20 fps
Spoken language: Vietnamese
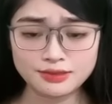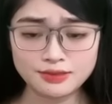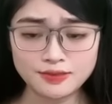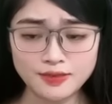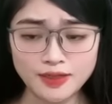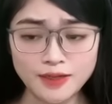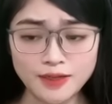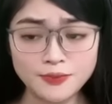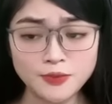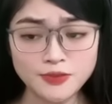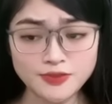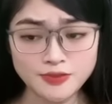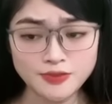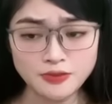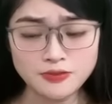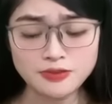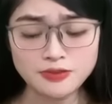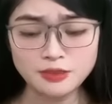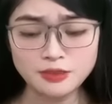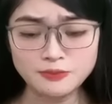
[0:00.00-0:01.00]
Em có
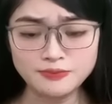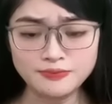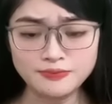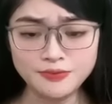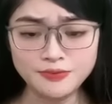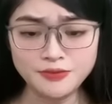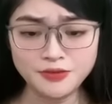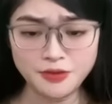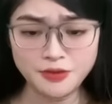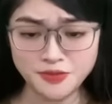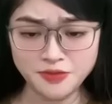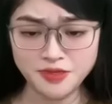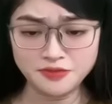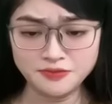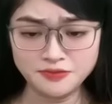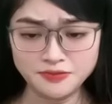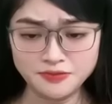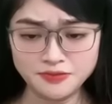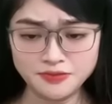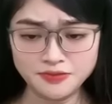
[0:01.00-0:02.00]
sợ không, Ngọc Hân?
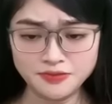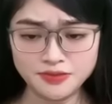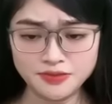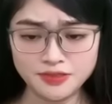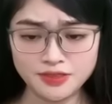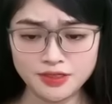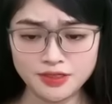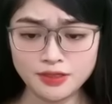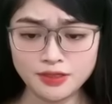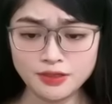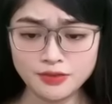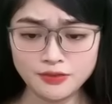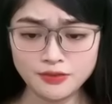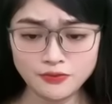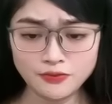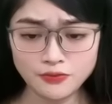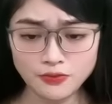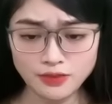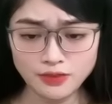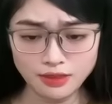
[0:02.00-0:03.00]

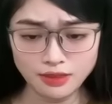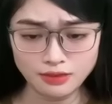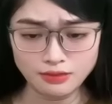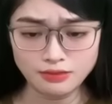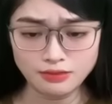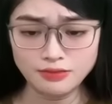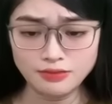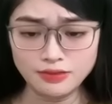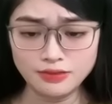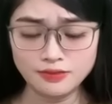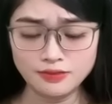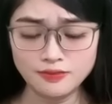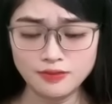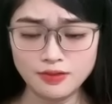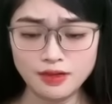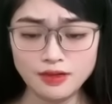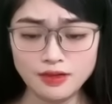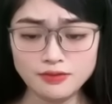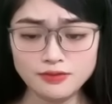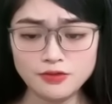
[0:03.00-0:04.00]
Tôi ngẩn người,
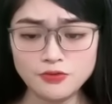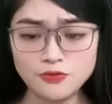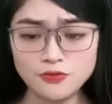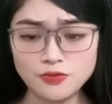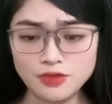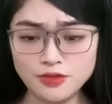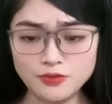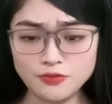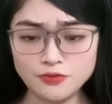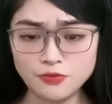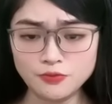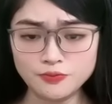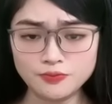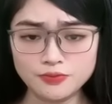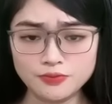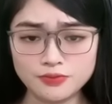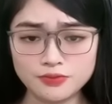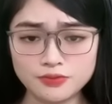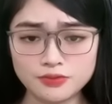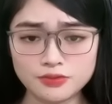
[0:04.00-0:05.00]
lắc đầu liên tục.
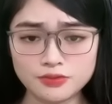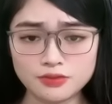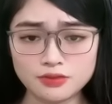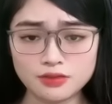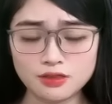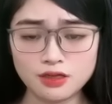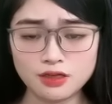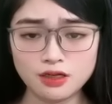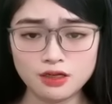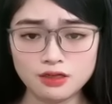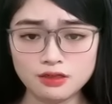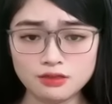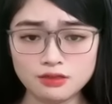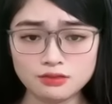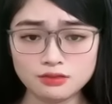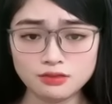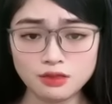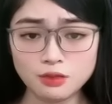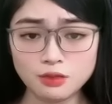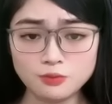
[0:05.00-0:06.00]
À,
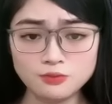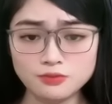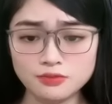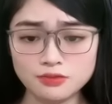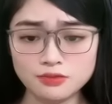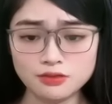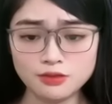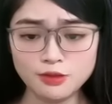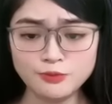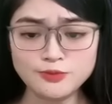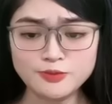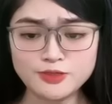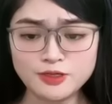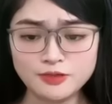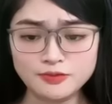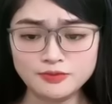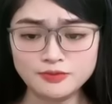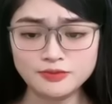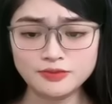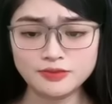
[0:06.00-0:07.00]
không, không
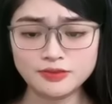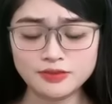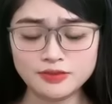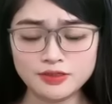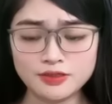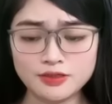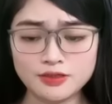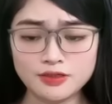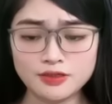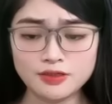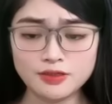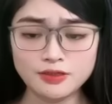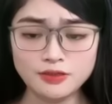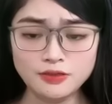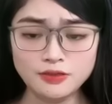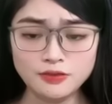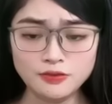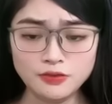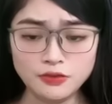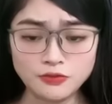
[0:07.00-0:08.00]
sợ.
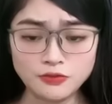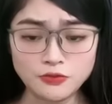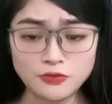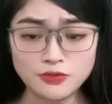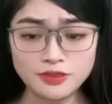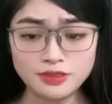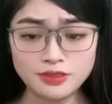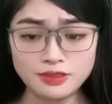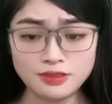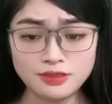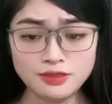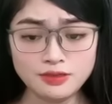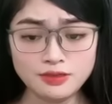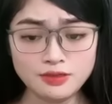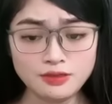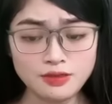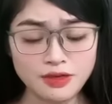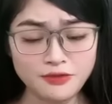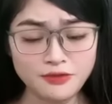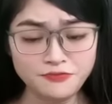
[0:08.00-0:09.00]
Để tôi
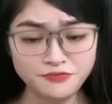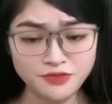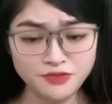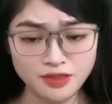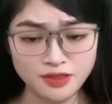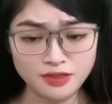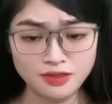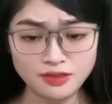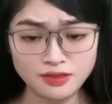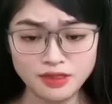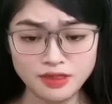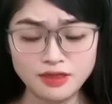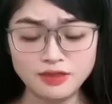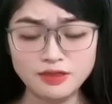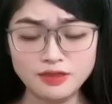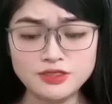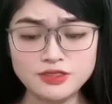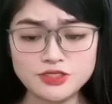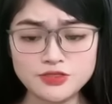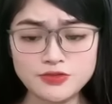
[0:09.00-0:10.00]
đưa em về nghỉ
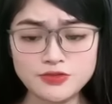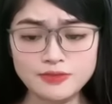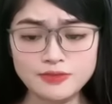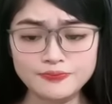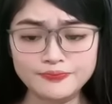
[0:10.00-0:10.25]
ngơi trước.